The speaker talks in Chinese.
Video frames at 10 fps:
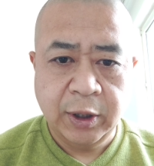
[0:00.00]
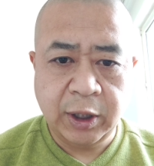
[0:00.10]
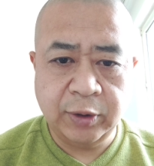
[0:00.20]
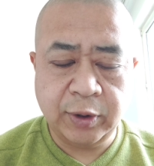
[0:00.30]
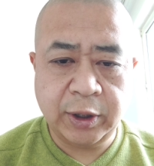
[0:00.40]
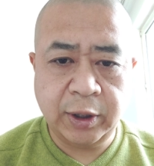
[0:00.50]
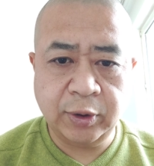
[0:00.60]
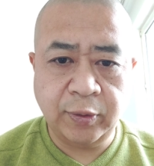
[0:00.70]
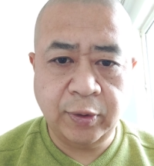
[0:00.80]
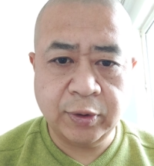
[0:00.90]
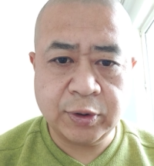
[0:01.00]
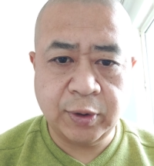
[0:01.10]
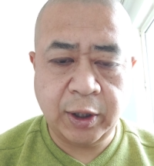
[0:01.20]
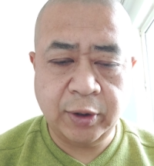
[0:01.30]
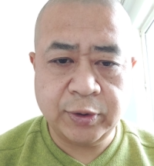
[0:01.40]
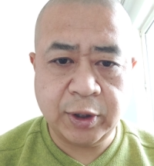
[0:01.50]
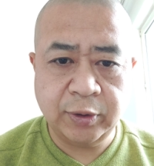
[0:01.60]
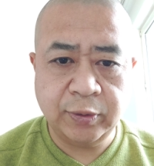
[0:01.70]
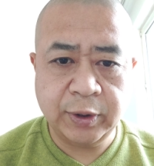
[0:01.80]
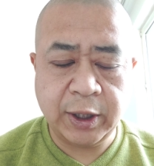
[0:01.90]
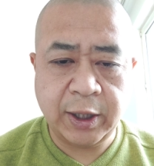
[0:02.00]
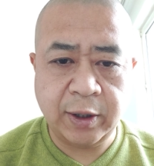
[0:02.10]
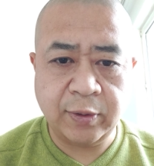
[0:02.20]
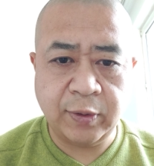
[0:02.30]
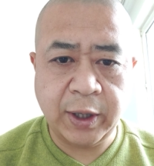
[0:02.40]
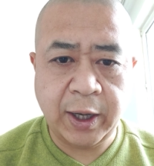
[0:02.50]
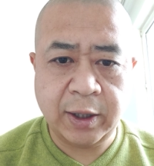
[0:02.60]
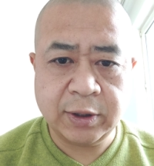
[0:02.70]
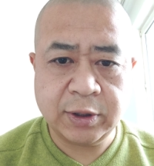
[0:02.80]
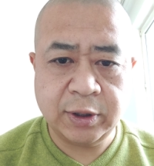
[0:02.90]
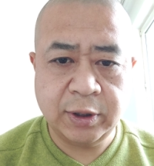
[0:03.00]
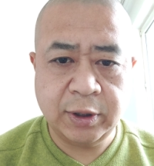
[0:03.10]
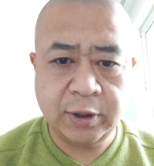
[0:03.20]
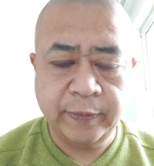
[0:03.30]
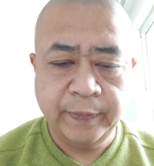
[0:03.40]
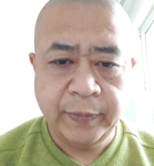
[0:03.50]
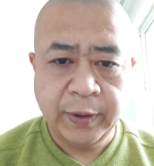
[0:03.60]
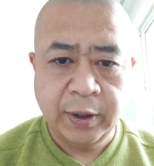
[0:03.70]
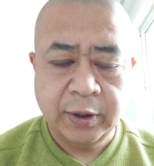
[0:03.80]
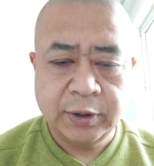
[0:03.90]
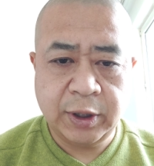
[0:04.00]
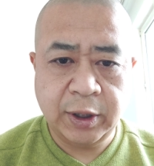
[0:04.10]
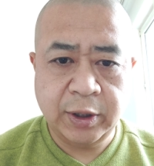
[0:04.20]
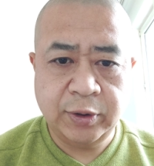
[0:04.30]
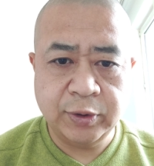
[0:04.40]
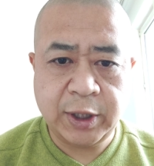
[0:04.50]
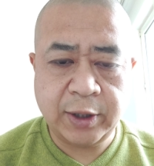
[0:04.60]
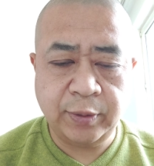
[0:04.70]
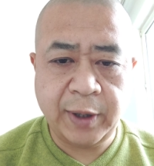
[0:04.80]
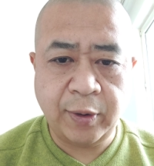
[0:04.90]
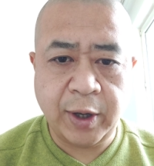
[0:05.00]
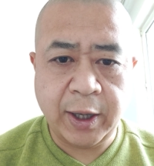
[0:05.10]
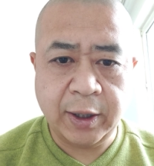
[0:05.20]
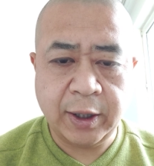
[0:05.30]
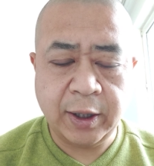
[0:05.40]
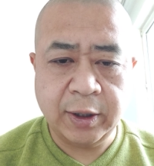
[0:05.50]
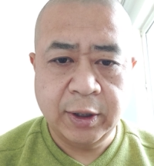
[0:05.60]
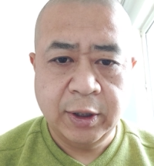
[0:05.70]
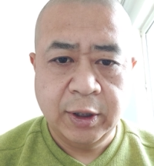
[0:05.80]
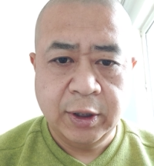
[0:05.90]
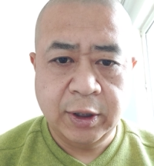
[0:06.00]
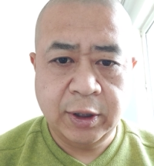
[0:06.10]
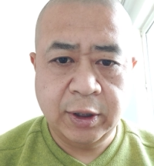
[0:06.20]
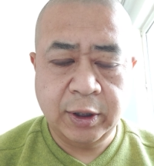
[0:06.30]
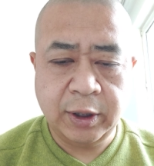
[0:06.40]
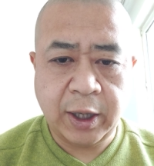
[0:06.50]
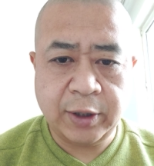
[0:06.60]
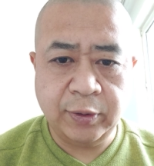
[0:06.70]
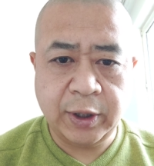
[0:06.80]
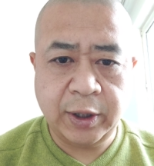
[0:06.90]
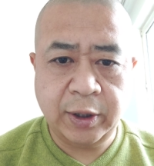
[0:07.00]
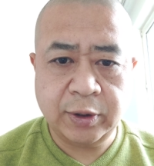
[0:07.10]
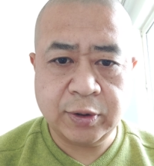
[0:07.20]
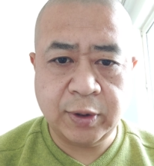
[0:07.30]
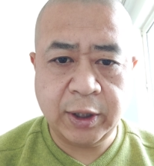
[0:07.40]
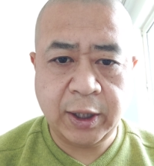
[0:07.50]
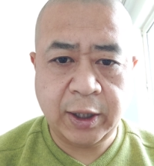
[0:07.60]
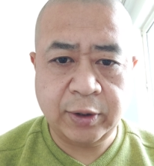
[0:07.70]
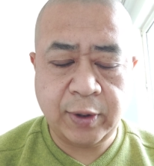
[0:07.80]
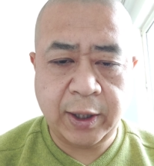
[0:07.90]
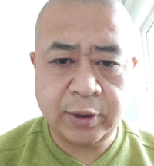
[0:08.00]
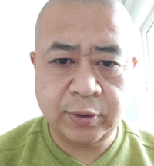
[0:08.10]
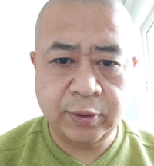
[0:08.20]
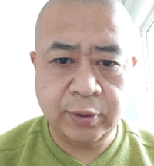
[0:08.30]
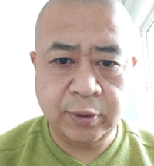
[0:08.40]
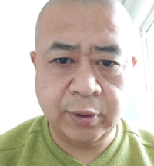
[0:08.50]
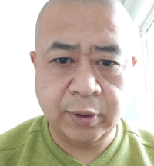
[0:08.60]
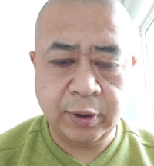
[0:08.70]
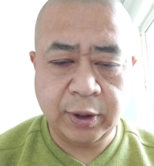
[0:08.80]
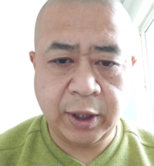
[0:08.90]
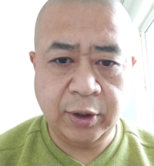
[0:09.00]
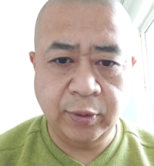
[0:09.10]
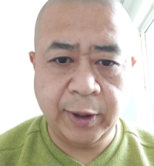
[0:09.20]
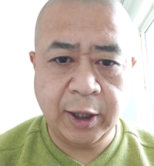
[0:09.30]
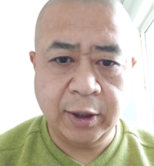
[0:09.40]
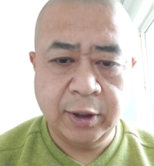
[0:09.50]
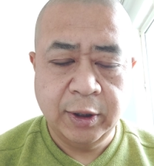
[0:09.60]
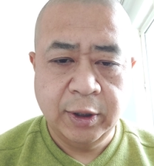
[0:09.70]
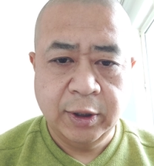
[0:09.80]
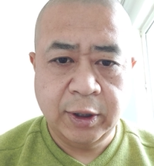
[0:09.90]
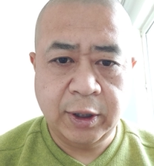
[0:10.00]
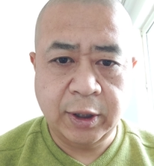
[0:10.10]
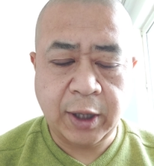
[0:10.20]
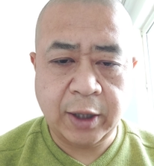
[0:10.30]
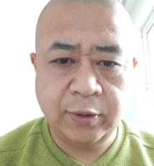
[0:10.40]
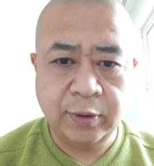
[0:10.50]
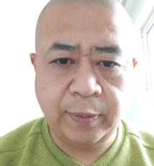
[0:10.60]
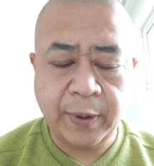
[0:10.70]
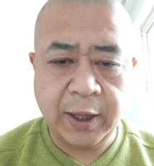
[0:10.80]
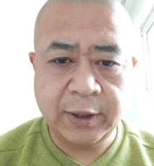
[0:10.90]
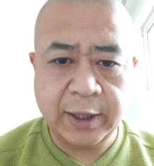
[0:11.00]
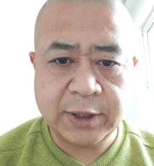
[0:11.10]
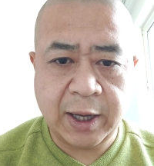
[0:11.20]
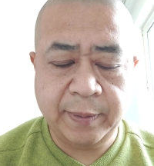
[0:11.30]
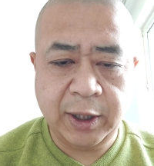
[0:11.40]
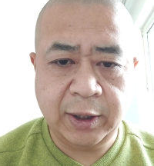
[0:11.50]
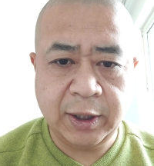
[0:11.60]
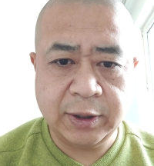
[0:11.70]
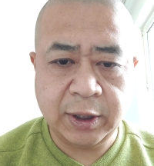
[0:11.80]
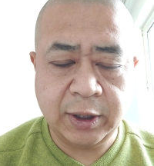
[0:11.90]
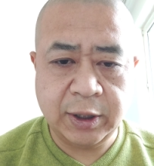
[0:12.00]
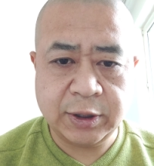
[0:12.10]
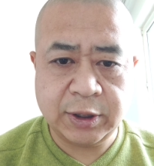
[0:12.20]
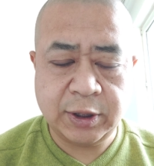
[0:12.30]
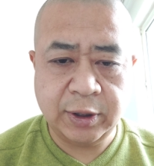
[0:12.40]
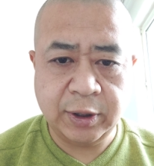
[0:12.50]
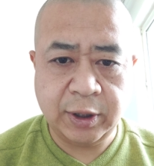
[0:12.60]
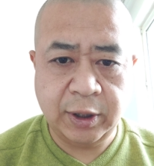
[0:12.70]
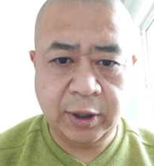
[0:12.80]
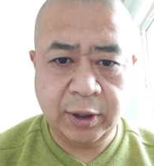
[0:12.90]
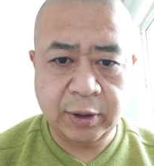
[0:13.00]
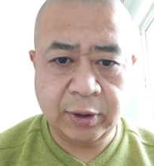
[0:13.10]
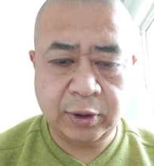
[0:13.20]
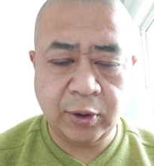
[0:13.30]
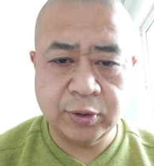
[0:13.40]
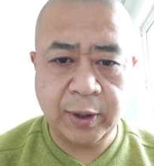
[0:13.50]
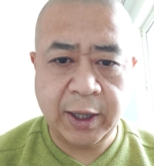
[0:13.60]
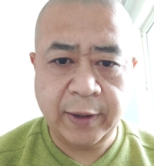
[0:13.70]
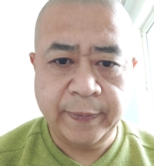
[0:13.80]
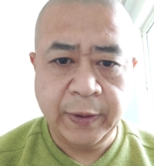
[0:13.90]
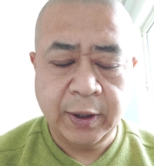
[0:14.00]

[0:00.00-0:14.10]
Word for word: 很多人都说刘强东，你看果然是这个有钱就变坏啊。呃，还有的人说他原来就很流氓，呃，还有把奶茶妹的这个事情给调出来，